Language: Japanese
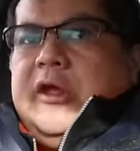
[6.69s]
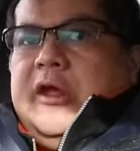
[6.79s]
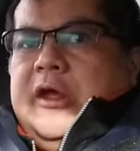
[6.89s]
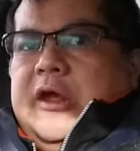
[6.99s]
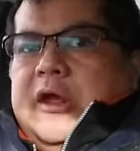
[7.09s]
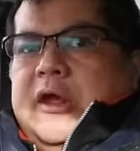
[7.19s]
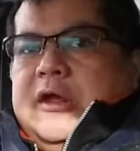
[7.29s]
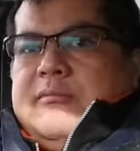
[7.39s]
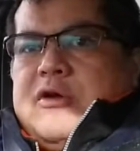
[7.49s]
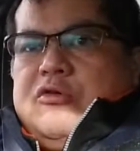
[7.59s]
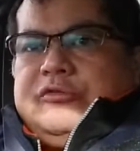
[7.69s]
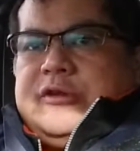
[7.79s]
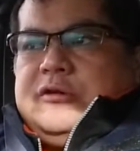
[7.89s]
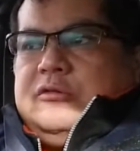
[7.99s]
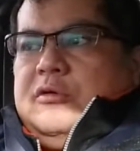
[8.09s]
えー、今、こち
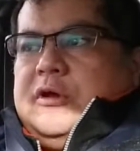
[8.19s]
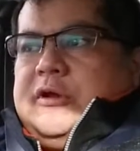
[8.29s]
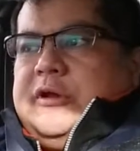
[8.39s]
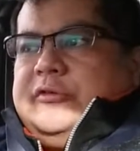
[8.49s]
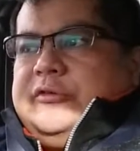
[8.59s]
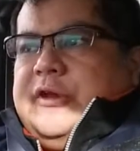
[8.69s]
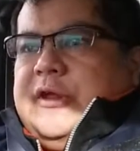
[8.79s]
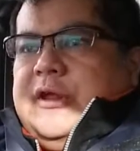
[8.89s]
らの動画でですね、